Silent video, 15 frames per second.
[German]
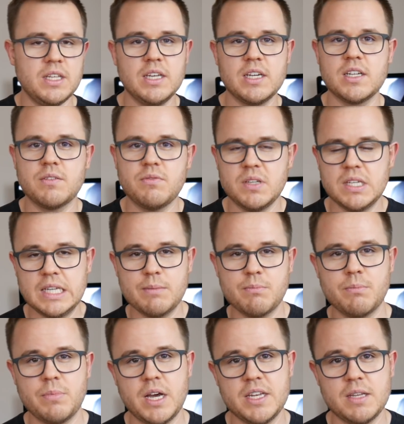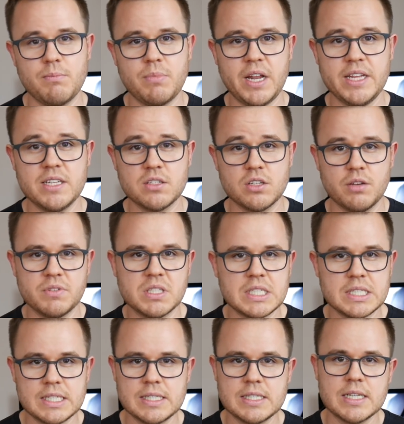irgendwie nebenbei die Play
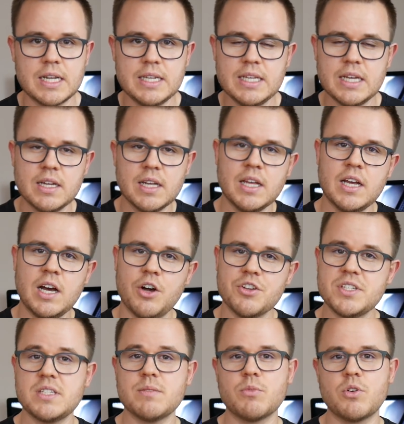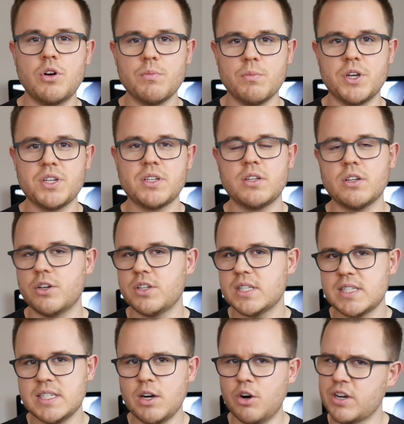Services installiere. Aus diesem Grund möchte ich euch
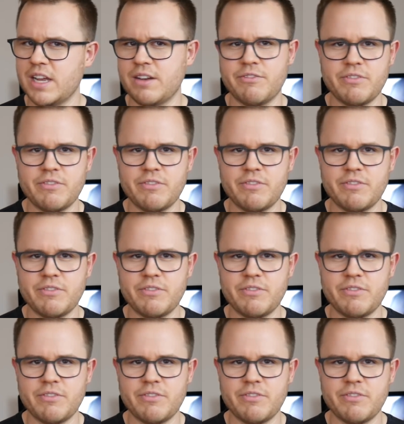jetzt hier auch kein